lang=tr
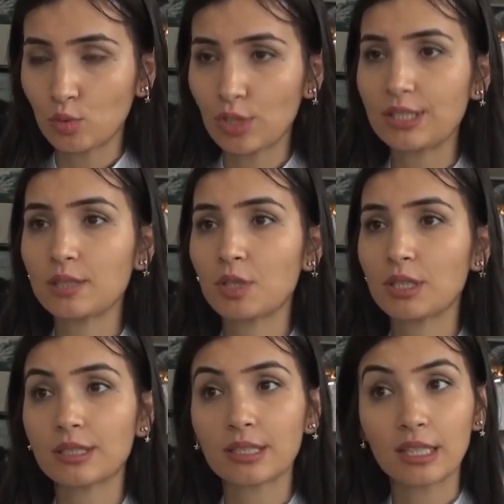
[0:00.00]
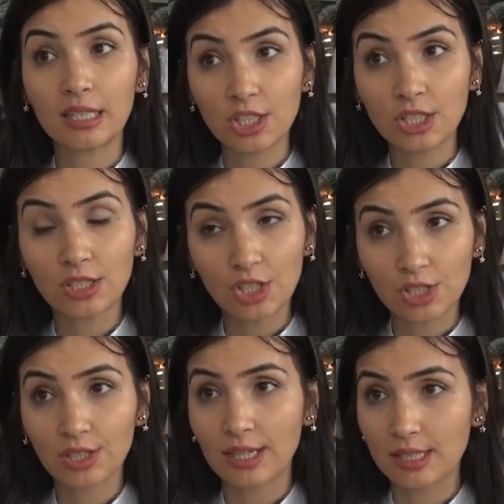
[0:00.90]
bu eğitim alanına geliş gidiş
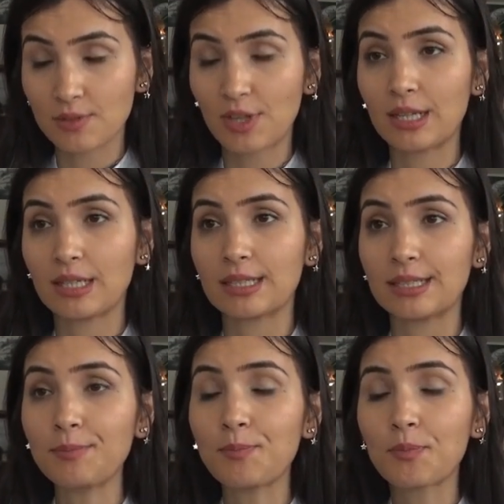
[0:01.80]
transferleri,